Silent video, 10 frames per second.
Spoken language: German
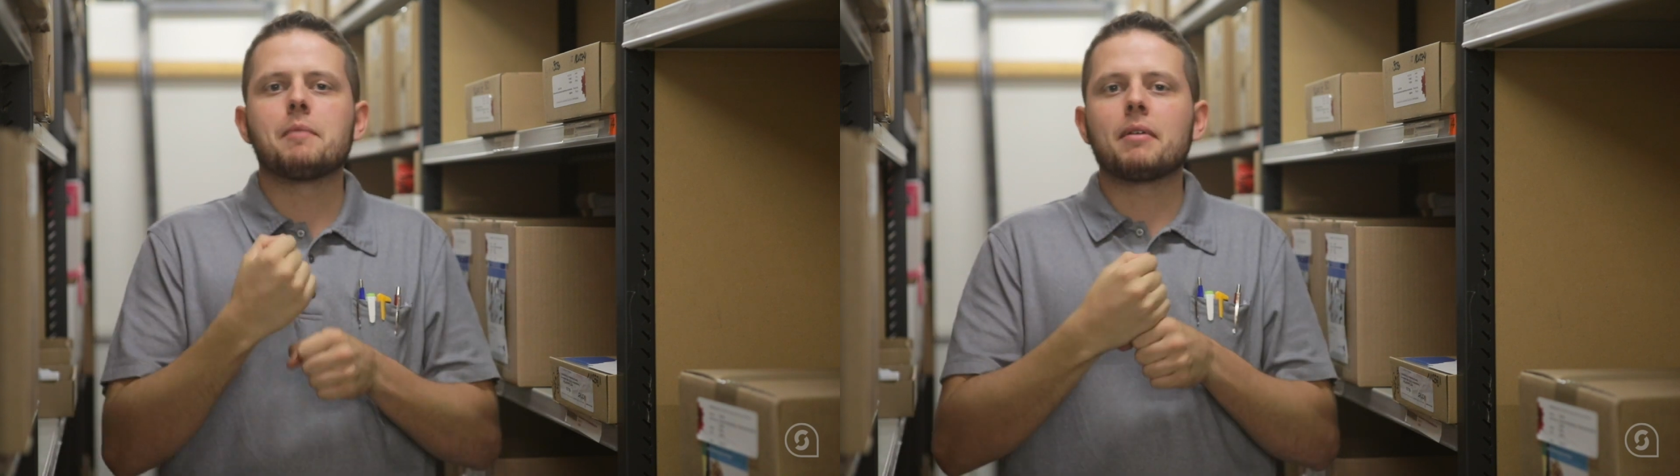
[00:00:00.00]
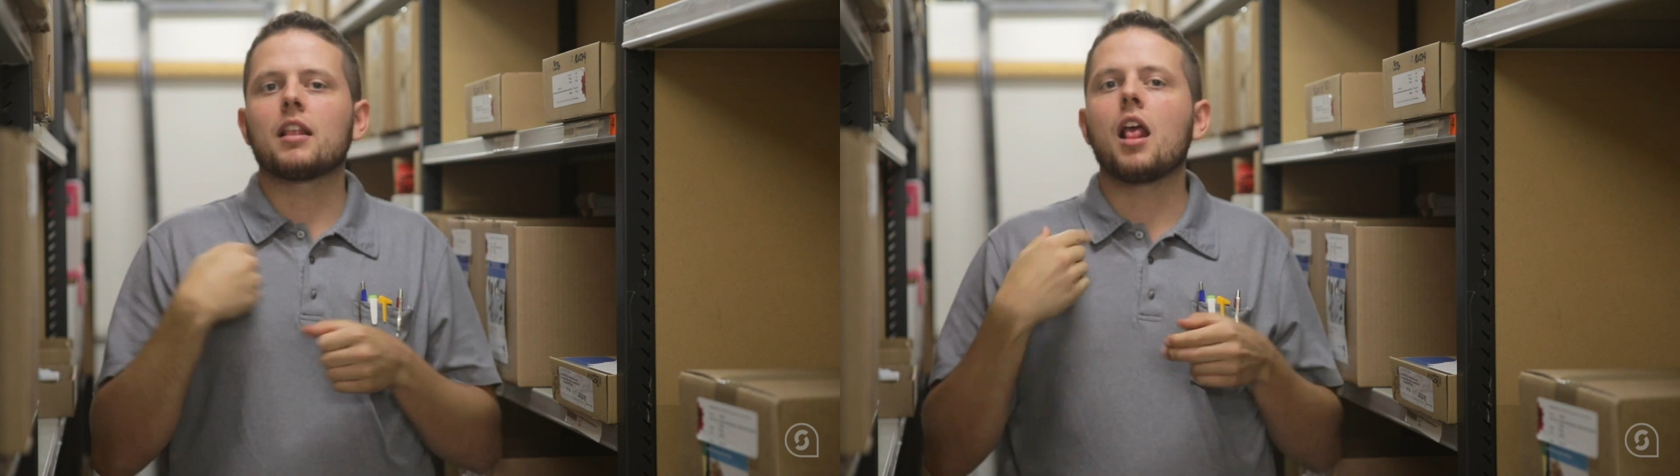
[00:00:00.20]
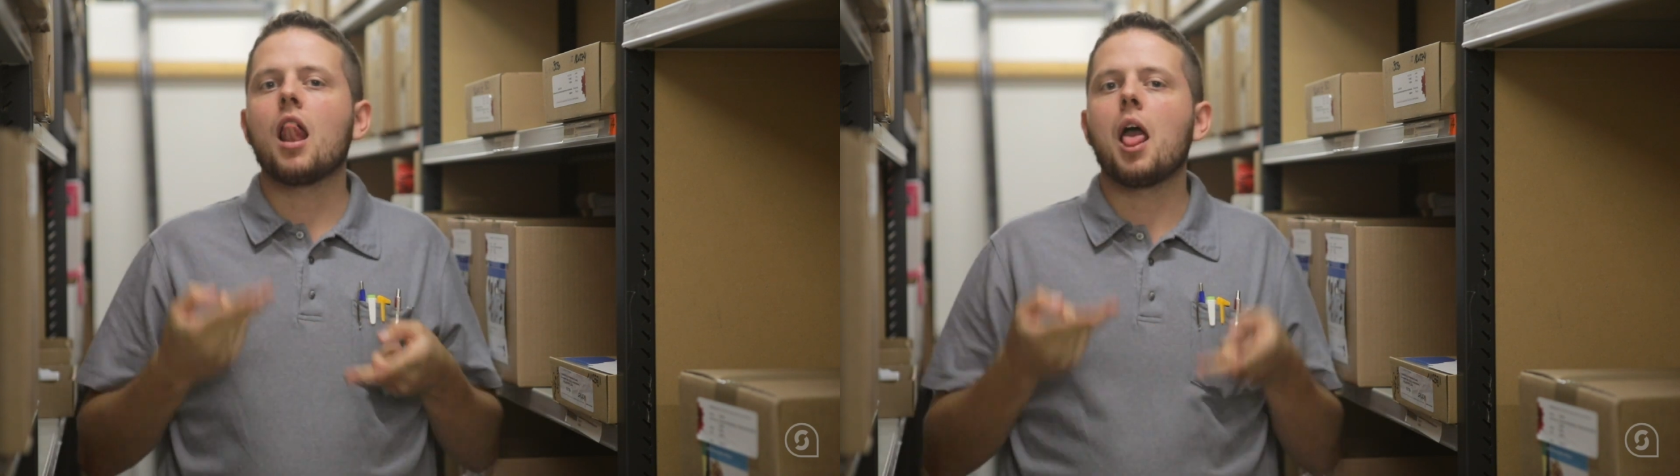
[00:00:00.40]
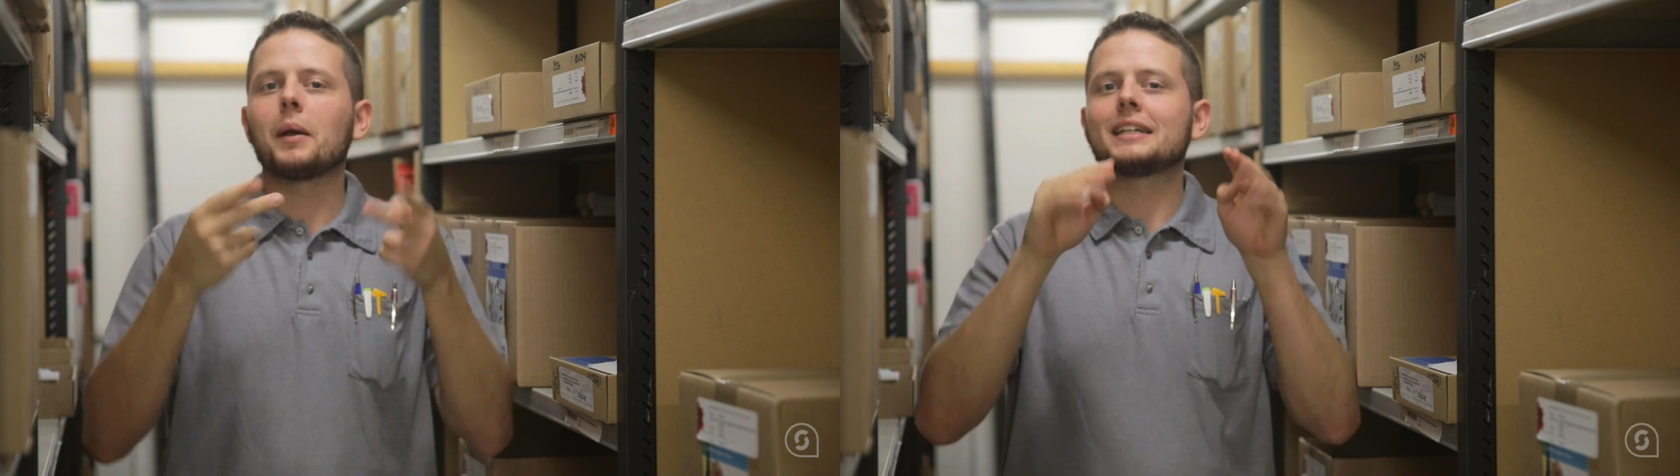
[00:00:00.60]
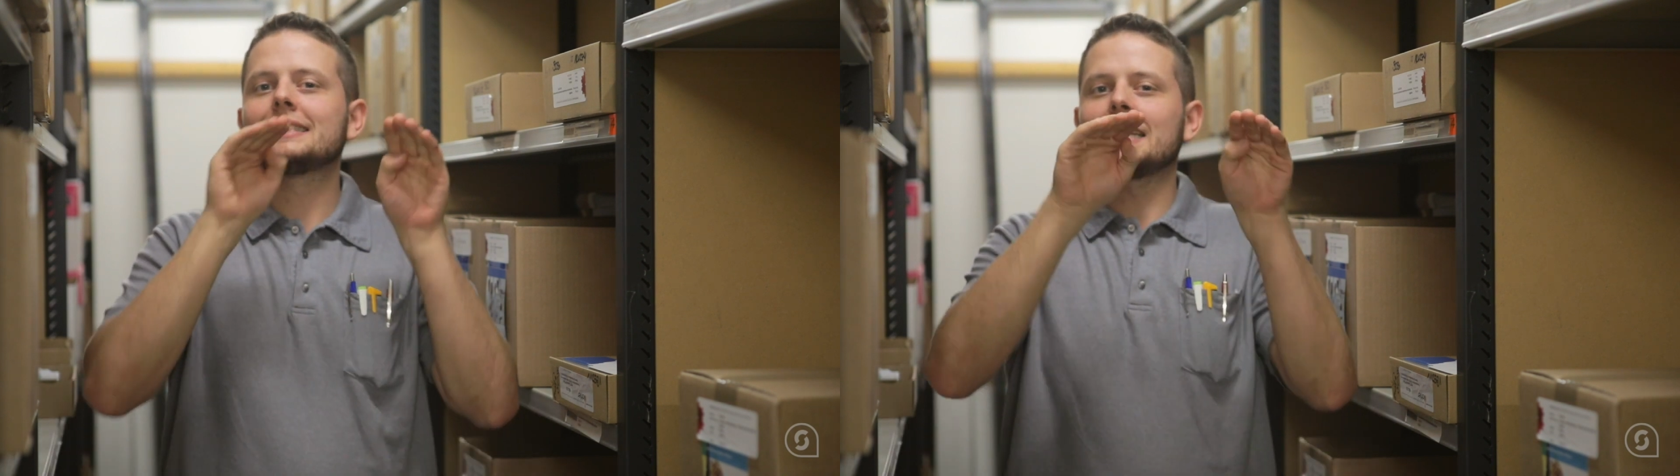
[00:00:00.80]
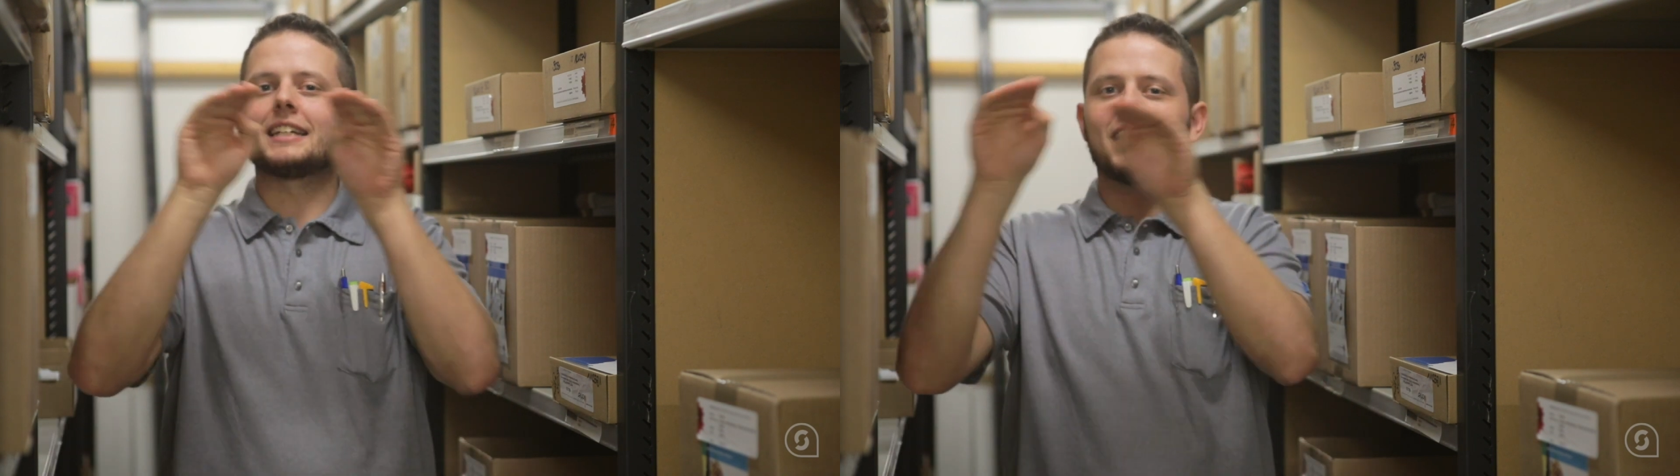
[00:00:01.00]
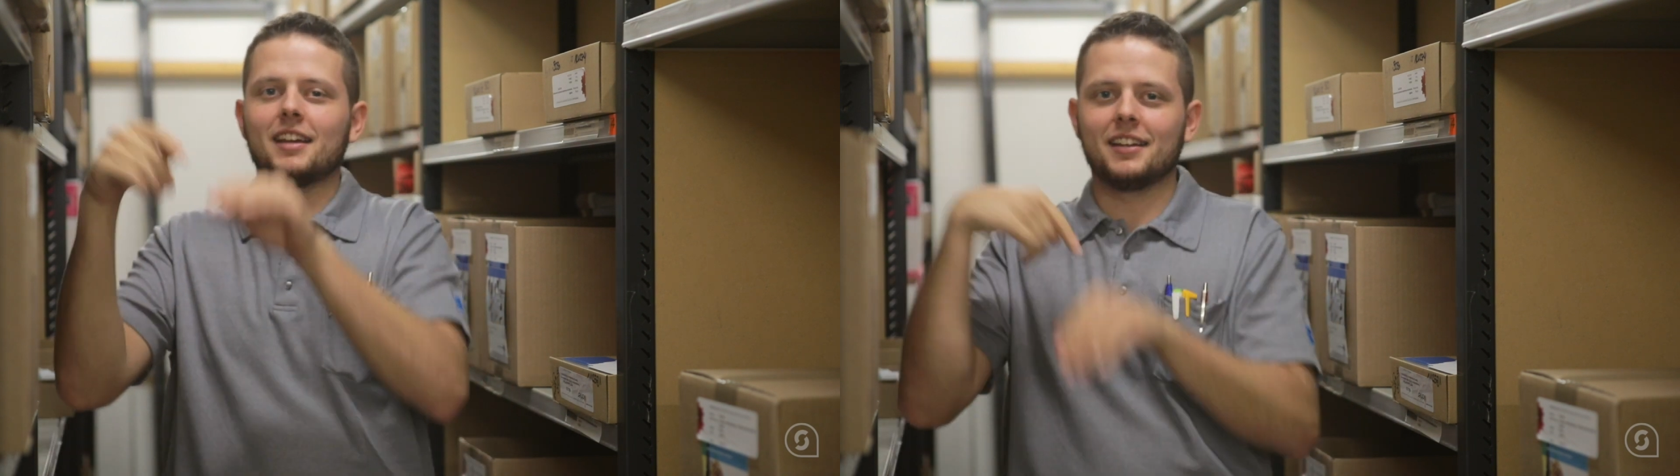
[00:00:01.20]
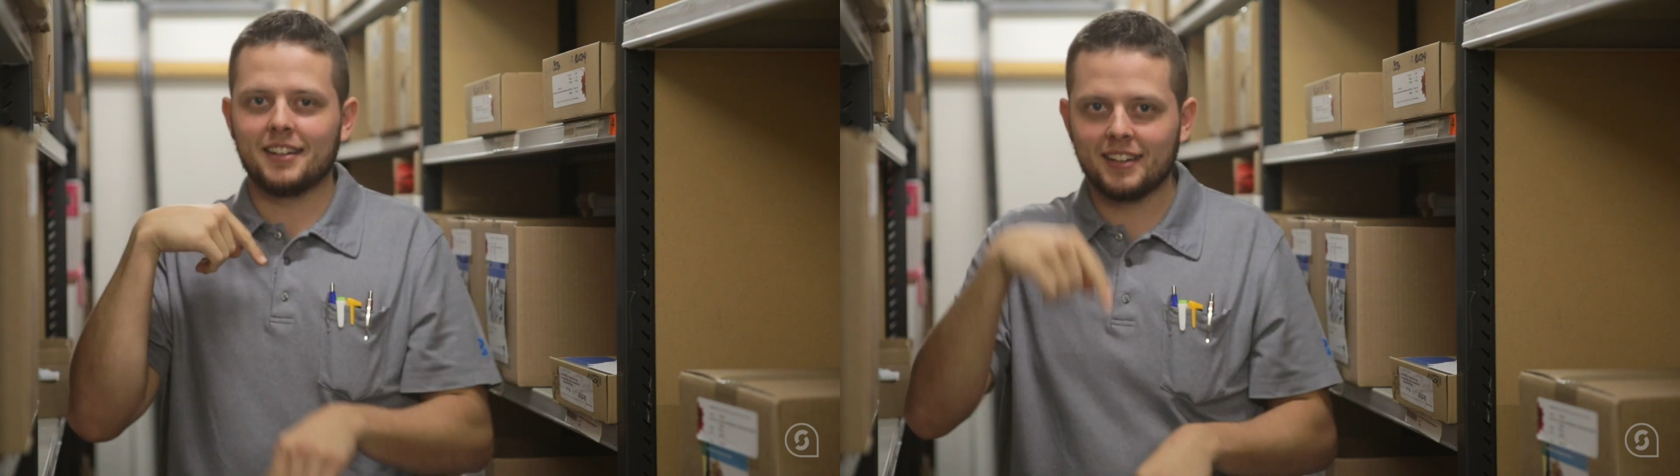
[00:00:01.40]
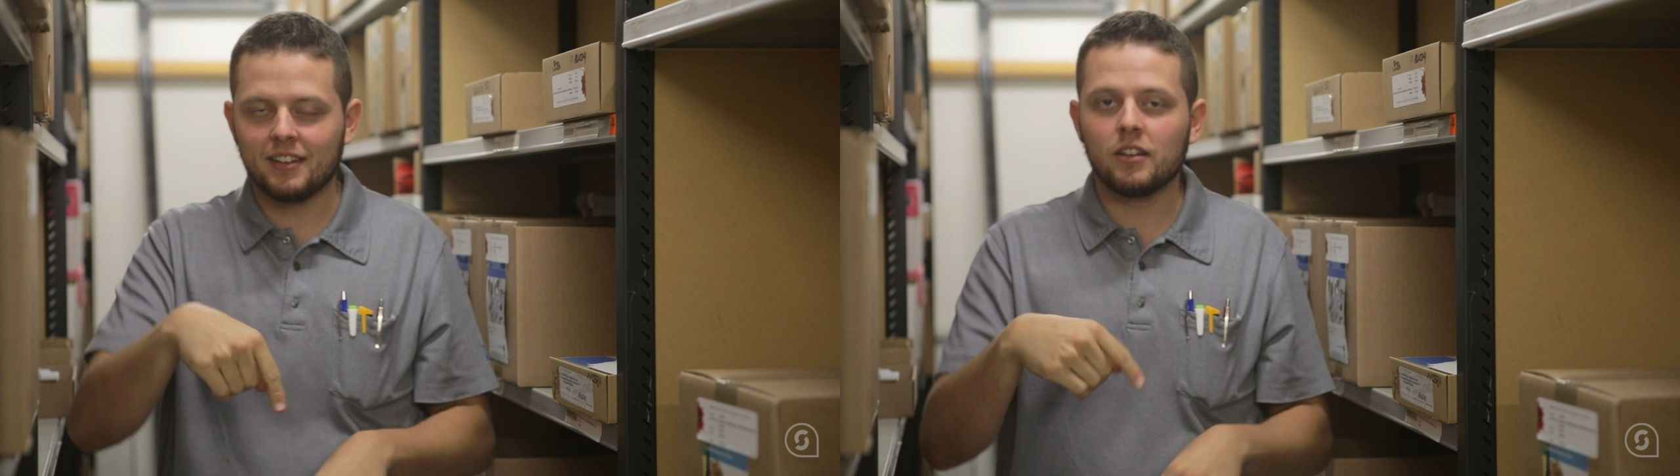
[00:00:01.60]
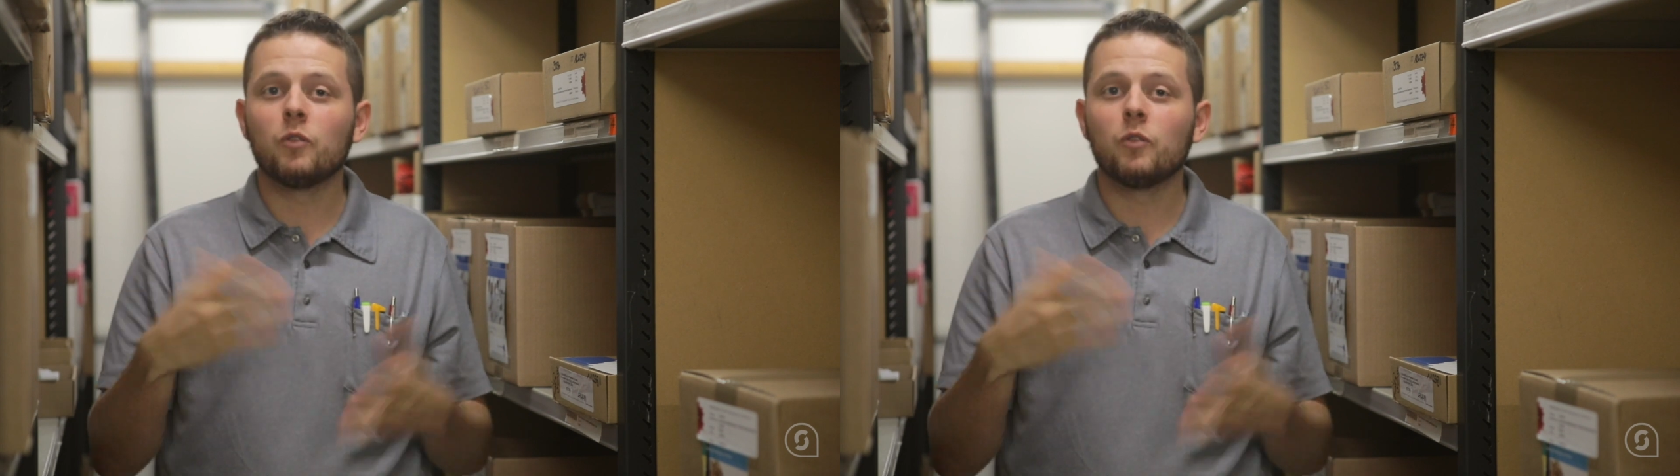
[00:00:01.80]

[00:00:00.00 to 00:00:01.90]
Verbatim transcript: Ich arbeite hier als Logistiker